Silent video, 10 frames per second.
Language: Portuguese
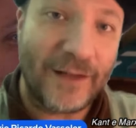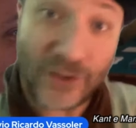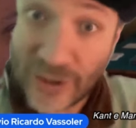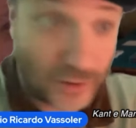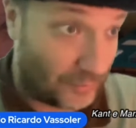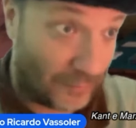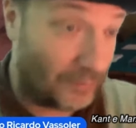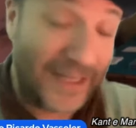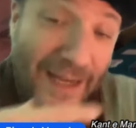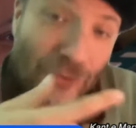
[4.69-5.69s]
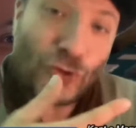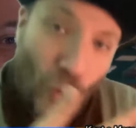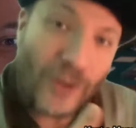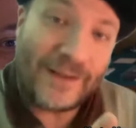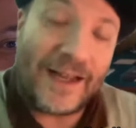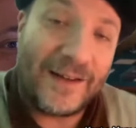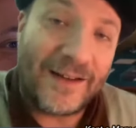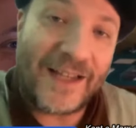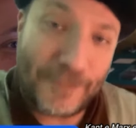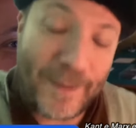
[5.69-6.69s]
e a gente nem toda
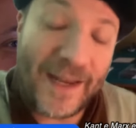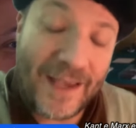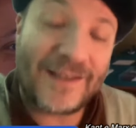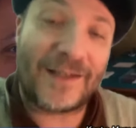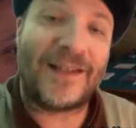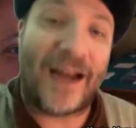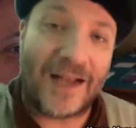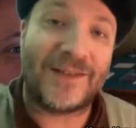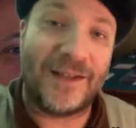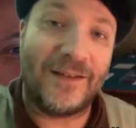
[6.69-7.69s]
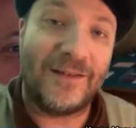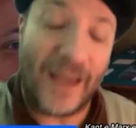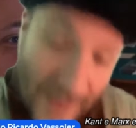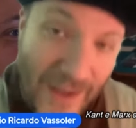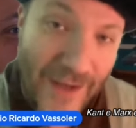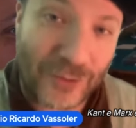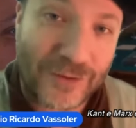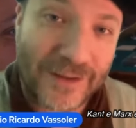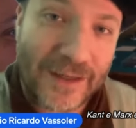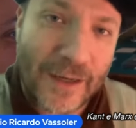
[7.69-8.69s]
a experiência será assim, é claro.